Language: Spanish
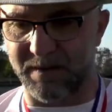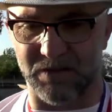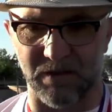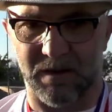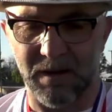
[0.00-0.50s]

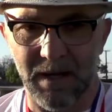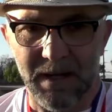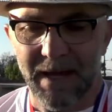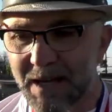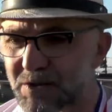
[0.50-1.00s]
división.
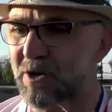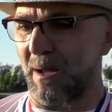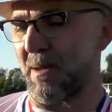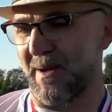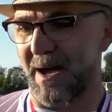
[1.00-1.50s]
Eso es lo
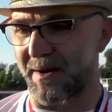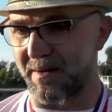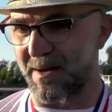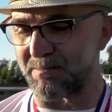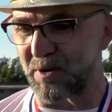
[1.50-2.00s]
que a mí me da
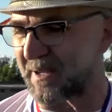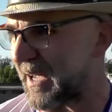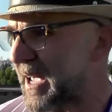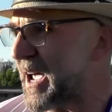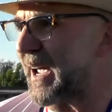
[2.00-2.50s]
rabia,
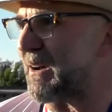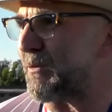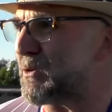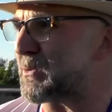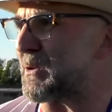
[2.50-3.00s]
porque el
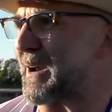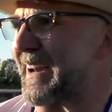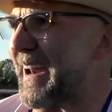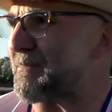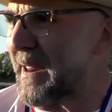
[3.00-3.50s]
fútbol,
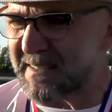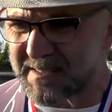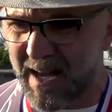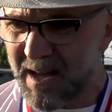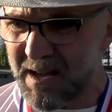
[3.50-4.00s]
la,
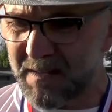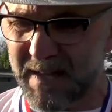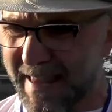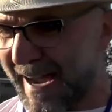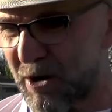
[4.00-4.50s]
prensa
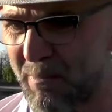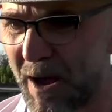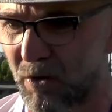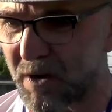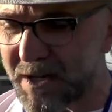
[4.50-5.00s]
destaca lo
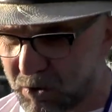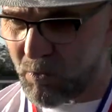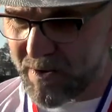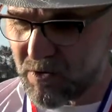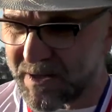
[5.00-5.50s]
malo y lo
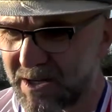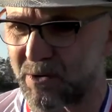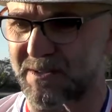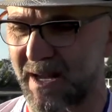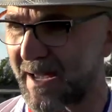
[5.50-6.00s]
bueno, ¿quién
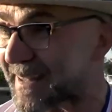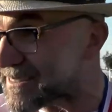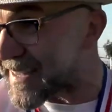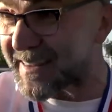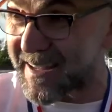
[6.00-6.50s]
lo destaca?
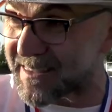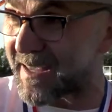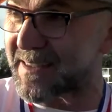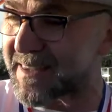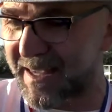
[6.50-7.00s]
Este,
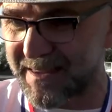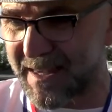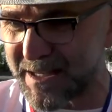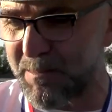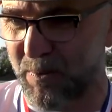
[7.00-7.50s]
este, este,
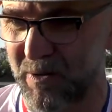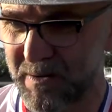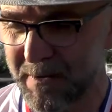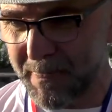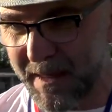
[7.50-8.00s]
este equipo
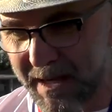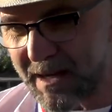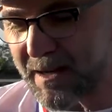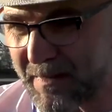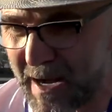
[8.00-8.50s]

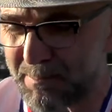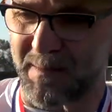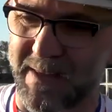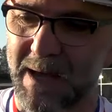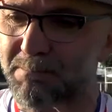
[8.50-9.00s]
es de las
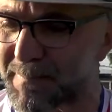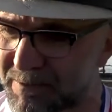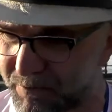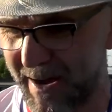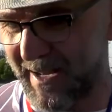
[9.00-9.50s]
planillas
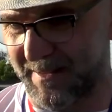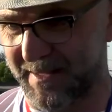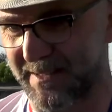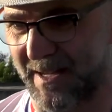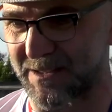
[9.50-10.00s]
más bajas de
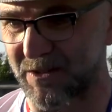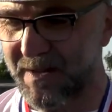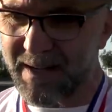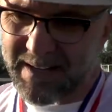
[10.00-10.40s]
tercera edición,